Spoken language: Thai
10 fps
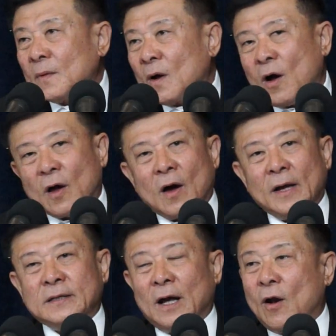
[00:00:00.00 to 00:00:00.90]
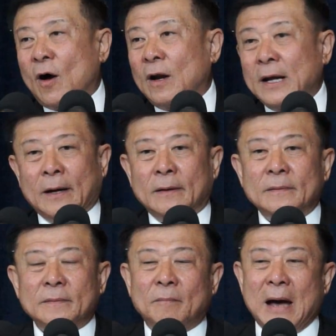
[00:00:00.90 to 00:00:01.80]
ค่อยๆชะลอเรื่อง
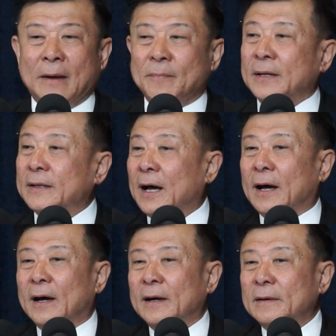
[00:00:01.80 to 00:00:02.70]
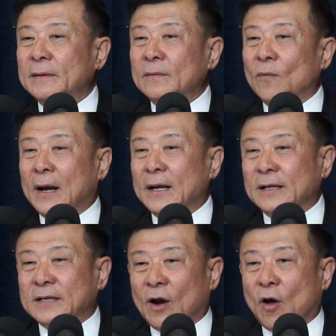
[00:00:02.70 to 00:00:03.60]
มาดมิเตอร์ วันนี้
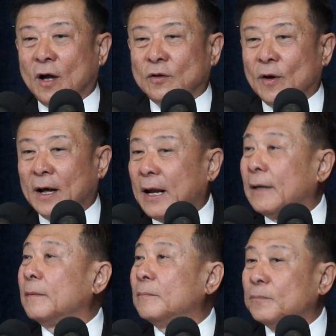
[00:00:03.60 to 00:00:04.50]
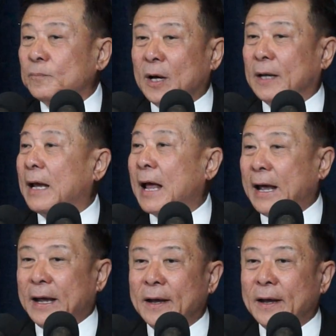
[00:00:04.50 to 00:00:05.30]
ชะลอจนกระทั่งเพื่อจะให้